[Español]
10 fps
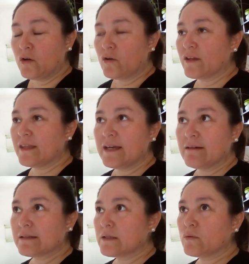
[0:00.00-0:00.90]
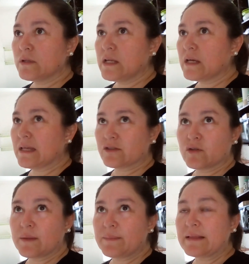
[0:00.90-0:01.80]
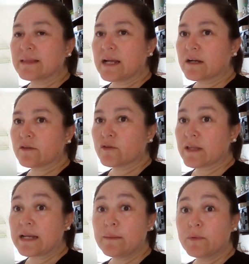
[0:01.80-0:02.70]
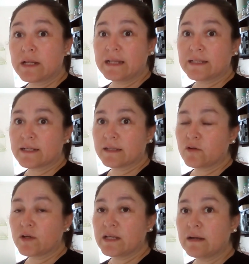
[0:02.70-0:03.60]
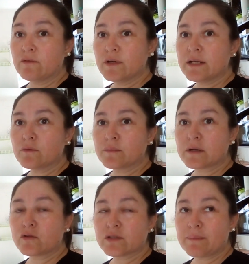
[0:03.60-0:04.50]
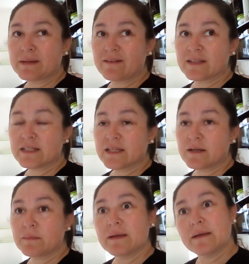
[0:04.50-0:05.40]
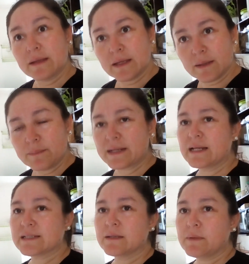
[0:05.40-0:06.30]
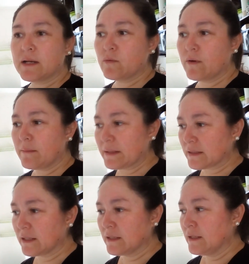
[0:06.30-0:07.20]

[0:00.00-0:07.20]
Hoy día va a ser un día de eso, de pintar, de ordenar, porque la tarde tengo que ir a Buina a comprar cosas para abastecerme para la semana nuevamente.